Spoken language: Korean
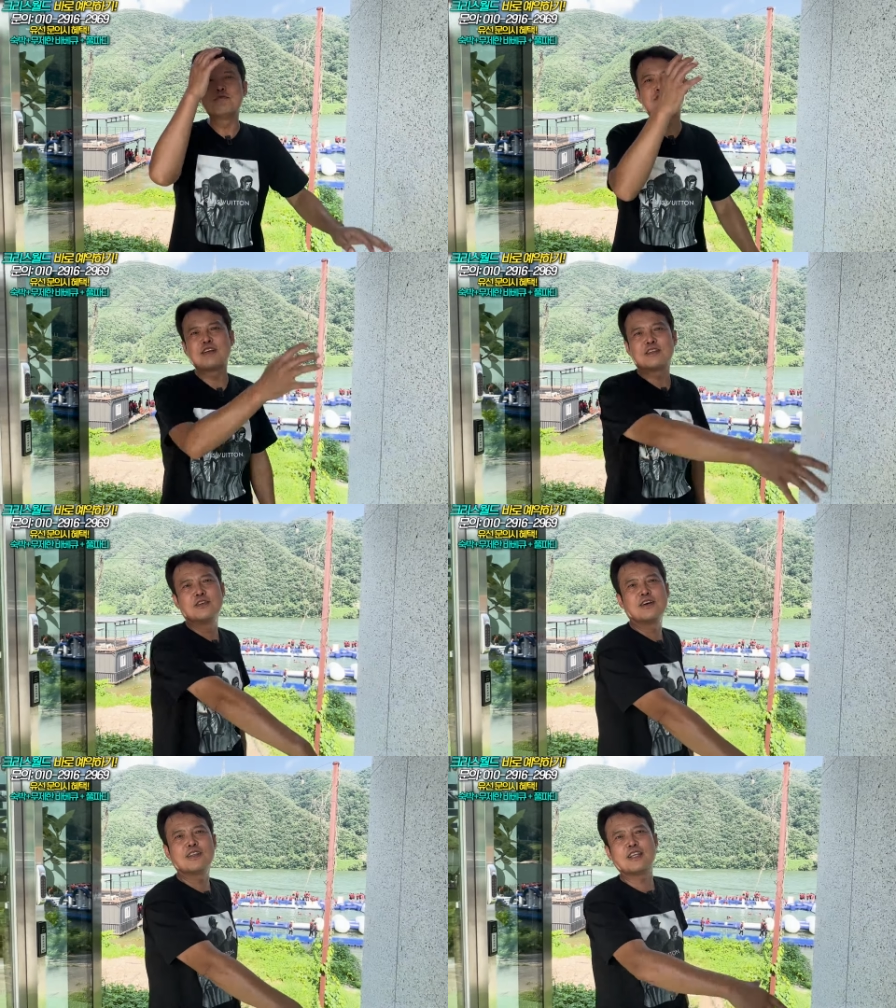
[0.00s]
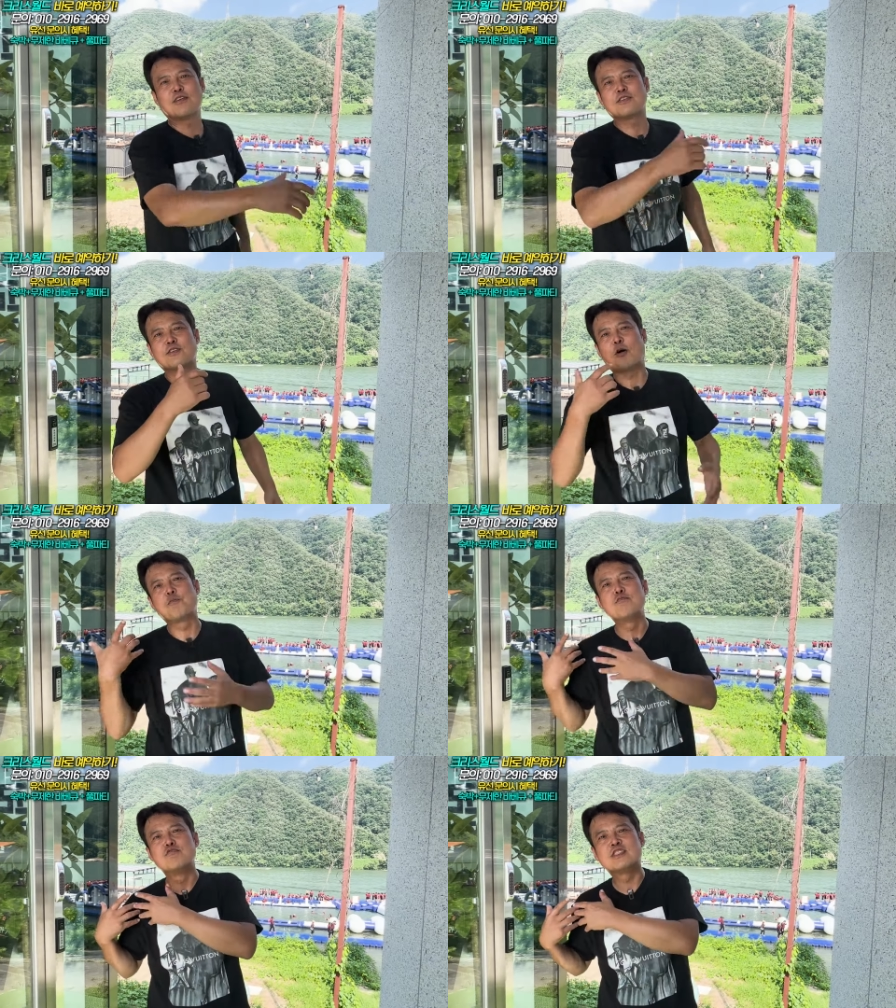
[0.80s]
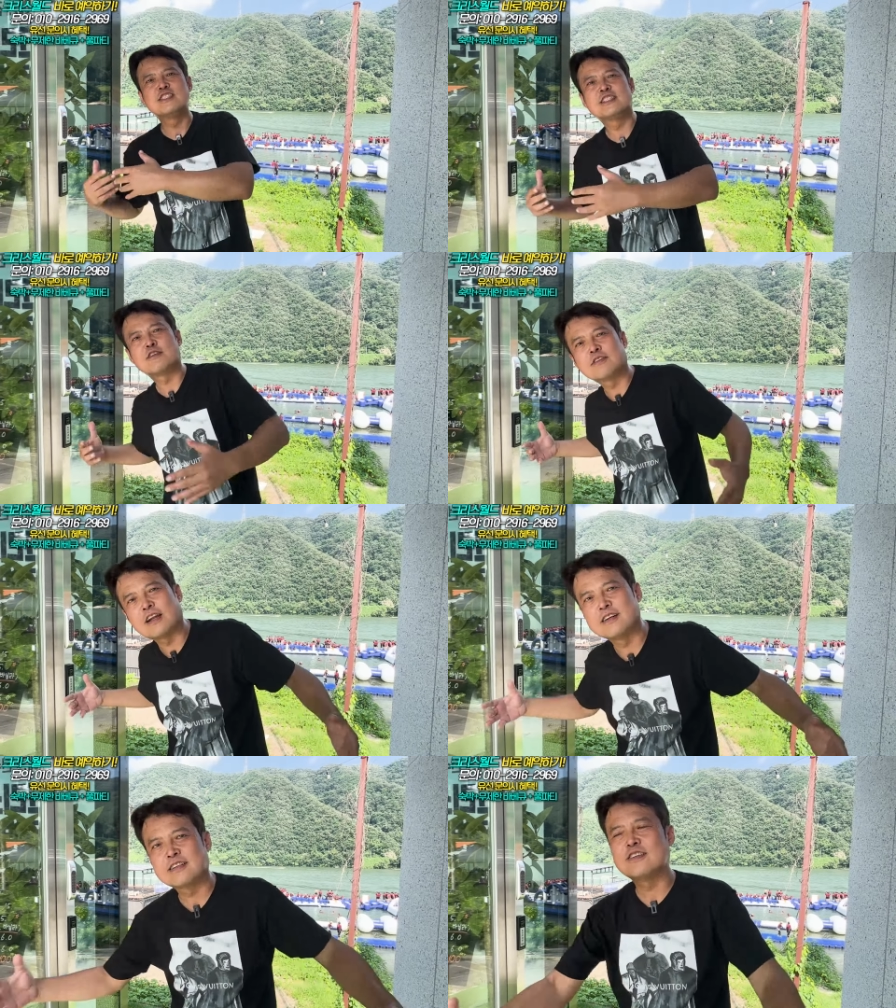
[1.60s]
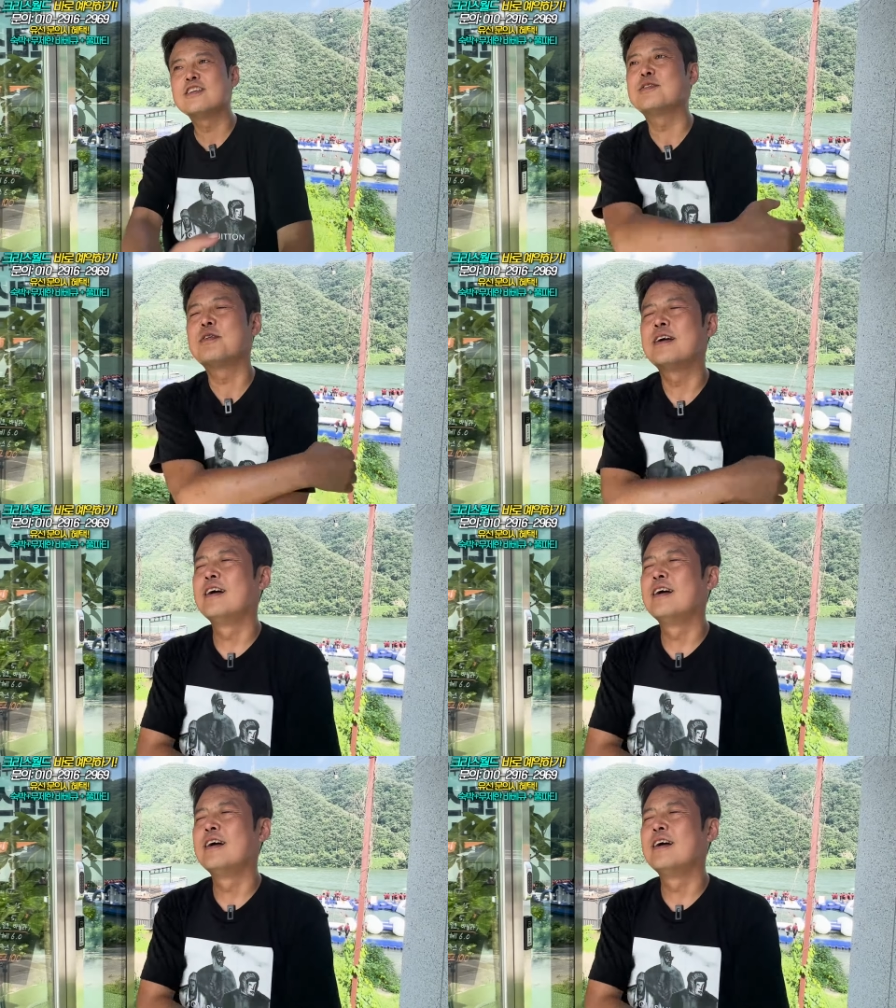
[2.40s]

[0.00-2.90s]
물에 들어갔다 와서 거품 묻힌 채로 나를 끌어안아버려.